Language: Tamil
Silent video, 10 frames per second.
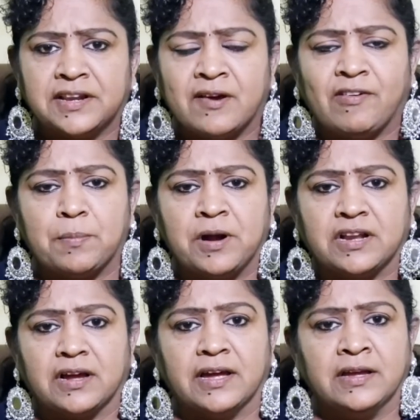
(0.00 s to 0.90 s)
சரியாக
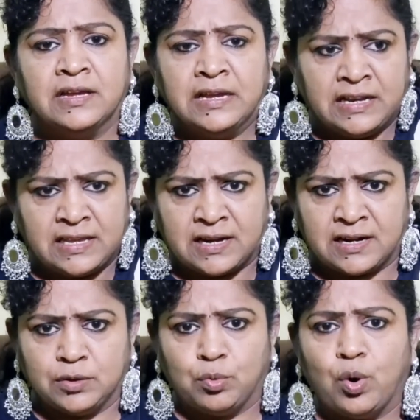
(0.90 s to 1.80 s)
வரமாட்டாங்க நீங்கள்
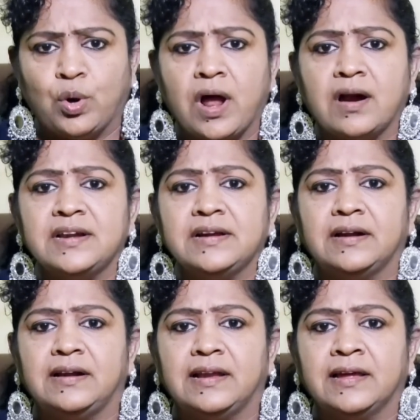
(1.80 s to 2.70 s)
கடந்த
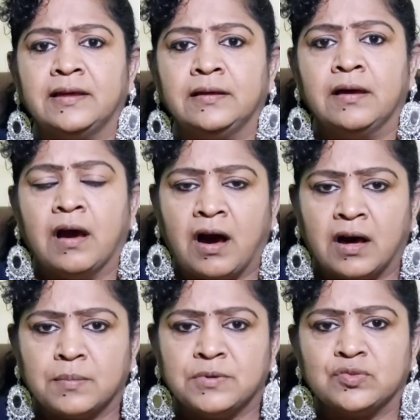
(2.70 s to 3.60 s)
ஓராண்டுகளில்
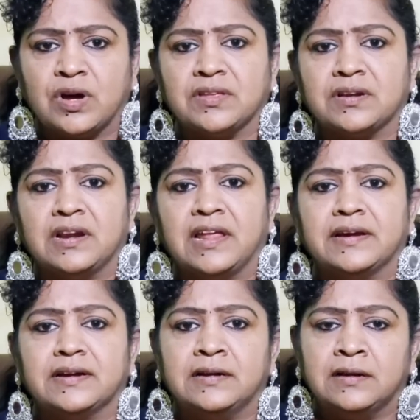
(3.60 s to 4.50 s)
ஆரம்ப சுகாதார
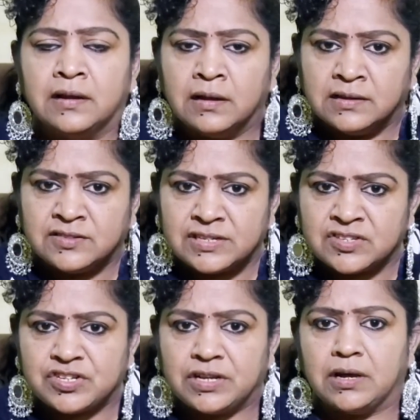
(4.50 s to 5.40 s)
நிலையங்கள் சின்ன
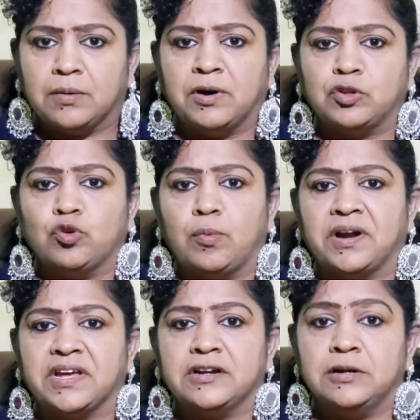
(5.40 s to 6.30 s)
சின்ன
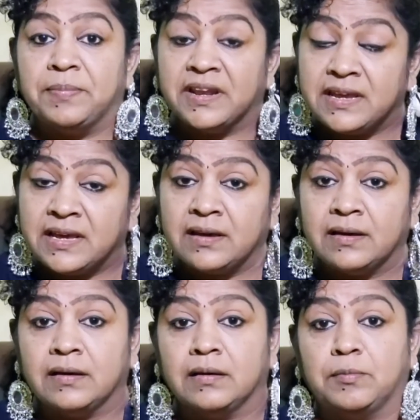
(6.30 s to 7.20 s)
மருத்துவமனைகள் பெரிய
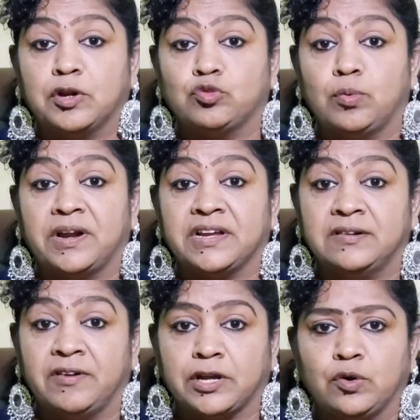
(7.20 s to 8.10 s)

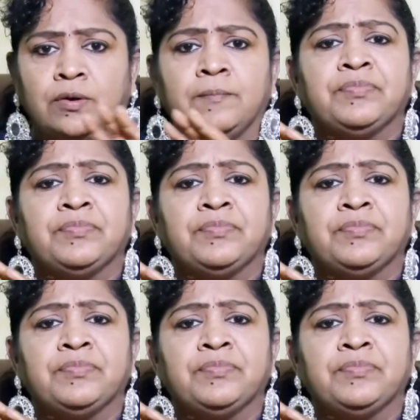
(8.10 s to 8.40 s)
மருத்துவமனைகள் வரைக்கும்